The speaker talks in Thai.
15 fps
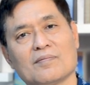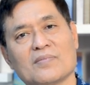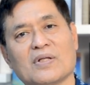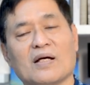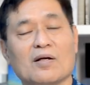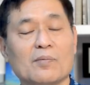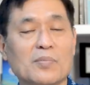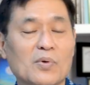
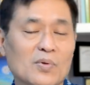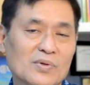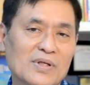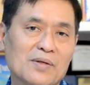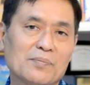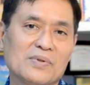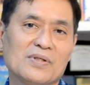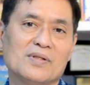แต่ลำโพง
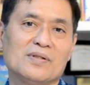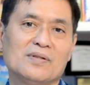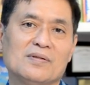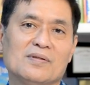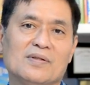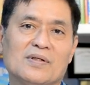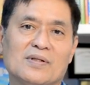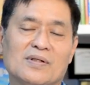ตั้งพื้น
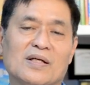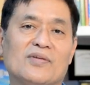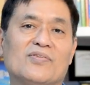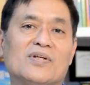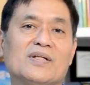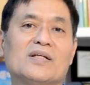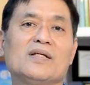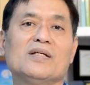ใน
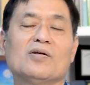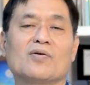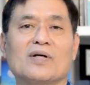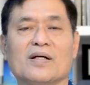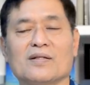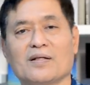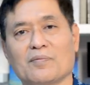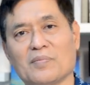ซีรีส์เดียว
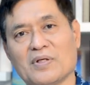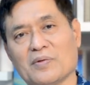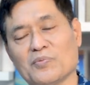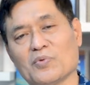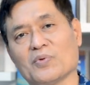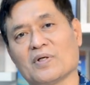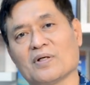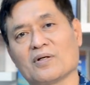กันอย่าง
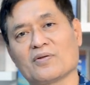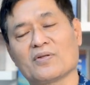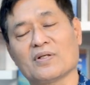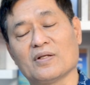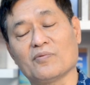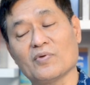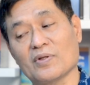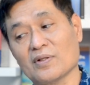BMU เนี่ยเรา
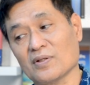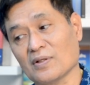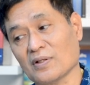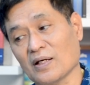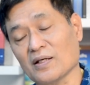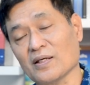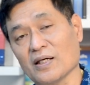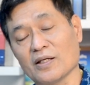เห็นว่า
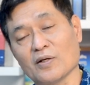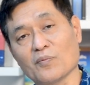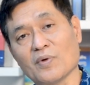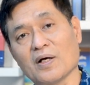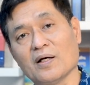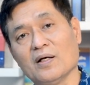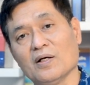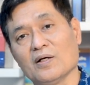สังเกตเห็น
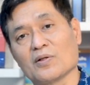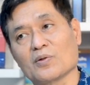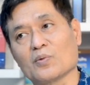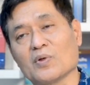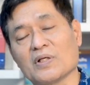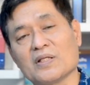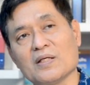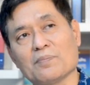ว่าตั
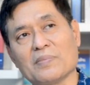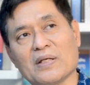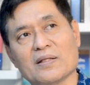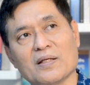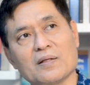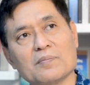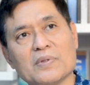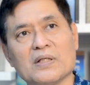วที่เป็น
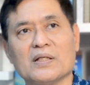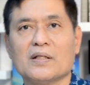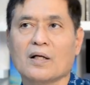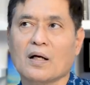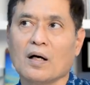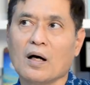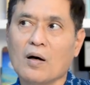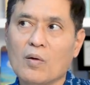ตั้งพื้นเนี่
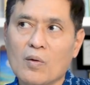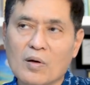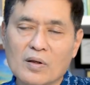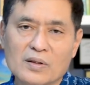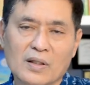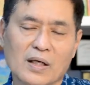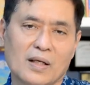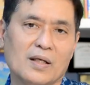ยเขาก็
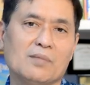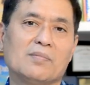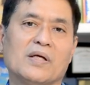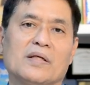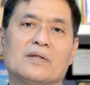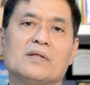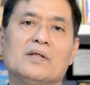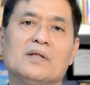จะให้เบ
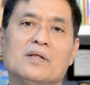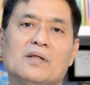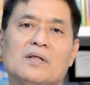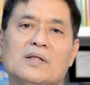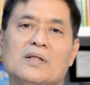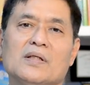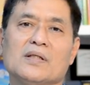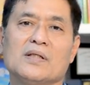สที่
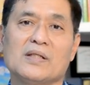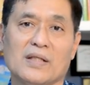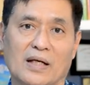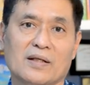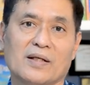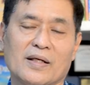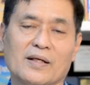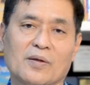ที่หนั
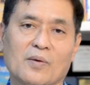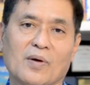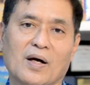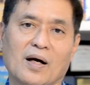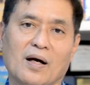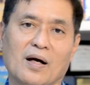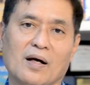กแน่นกว่า